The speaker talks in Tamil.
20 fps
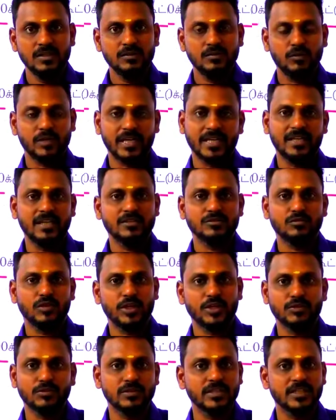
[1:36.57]
ஓகேங்களா
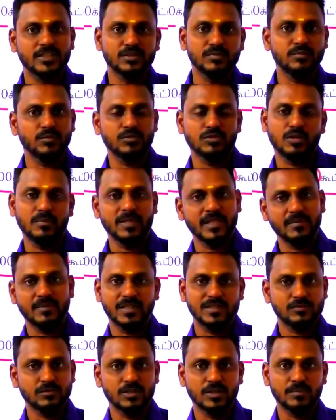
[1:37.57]
ஸ்கொயர் ரூட் எடுத்து போகணும் அப்படிங்கிற மாதிரி
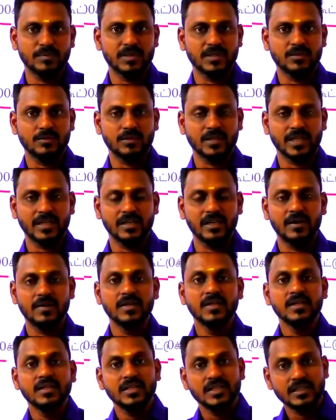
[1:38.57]
நான் சொல்லியிருப்பேன் நான் ஓகேங்களா
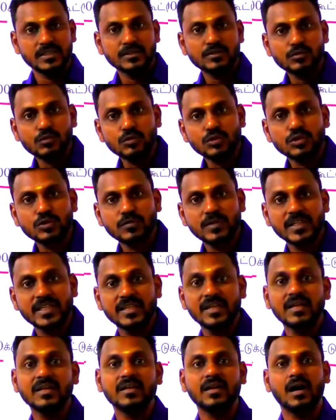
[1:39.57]
இது கூட்டு
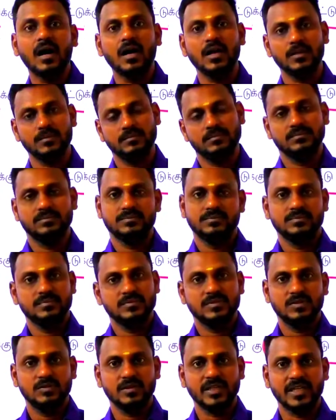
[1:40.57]
வட்டியில் காலம்
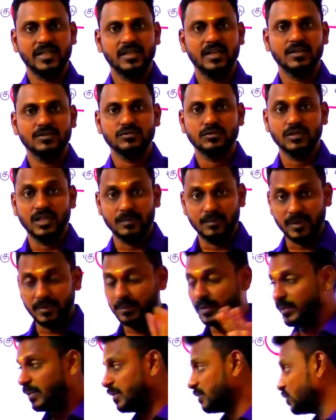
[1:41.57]
ஓகேங்களா ஸோ நம்ம
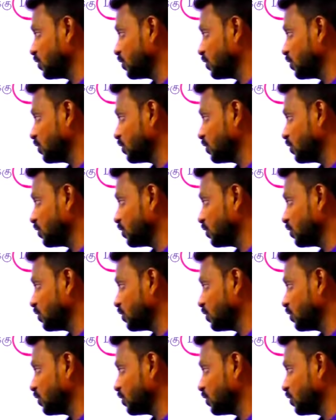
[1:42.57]
எப்பயுமே வந்து